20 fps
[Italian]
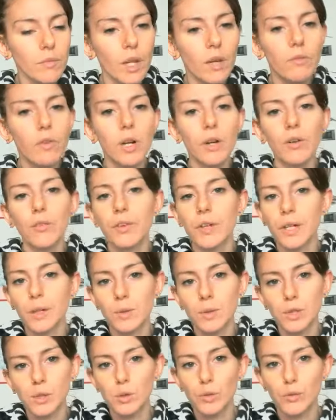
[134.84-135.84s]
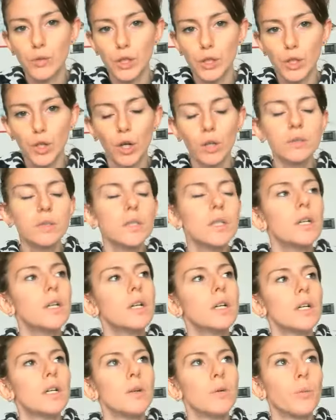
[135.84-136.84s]
volevo fare questo video
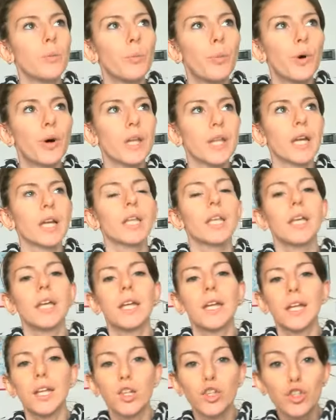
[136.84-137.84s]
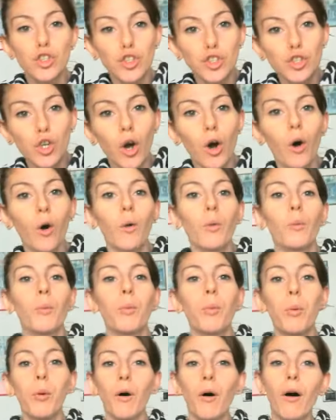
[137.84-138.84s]
un po' chiacchiericcio, un
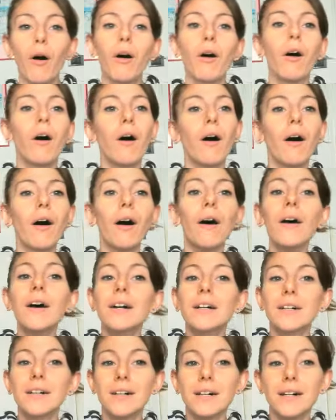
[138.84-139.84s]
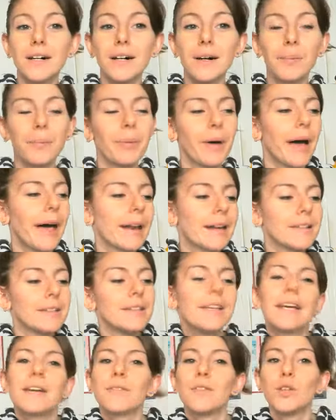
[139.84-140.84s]
po' eh, per
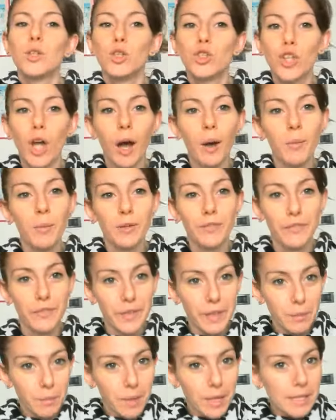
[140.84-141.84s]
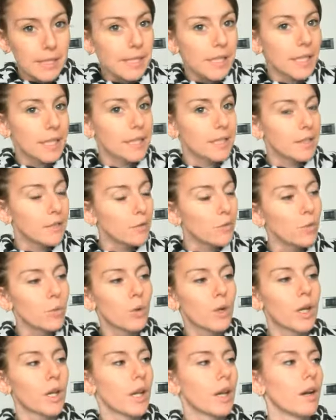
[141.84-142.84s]
dirvi diciamo i film e le serie
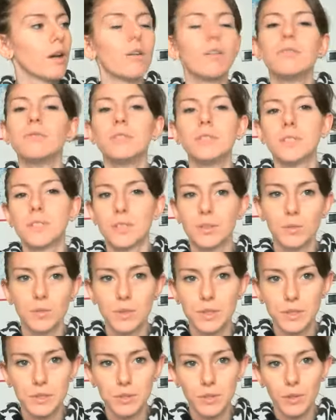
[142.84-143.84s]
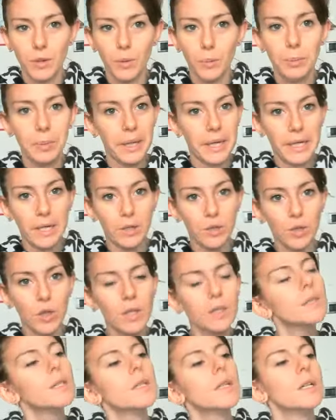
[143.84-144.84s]
tv che ho visto in questo
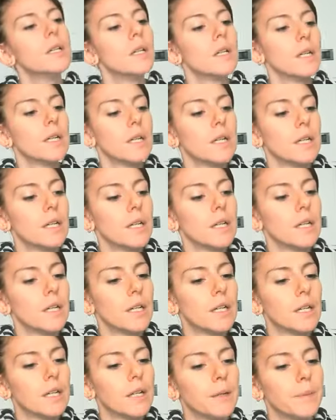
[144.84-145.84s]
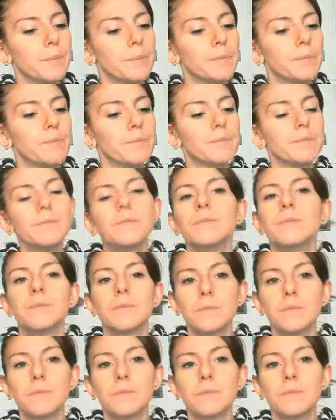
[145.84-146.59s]
periodo. Ehm,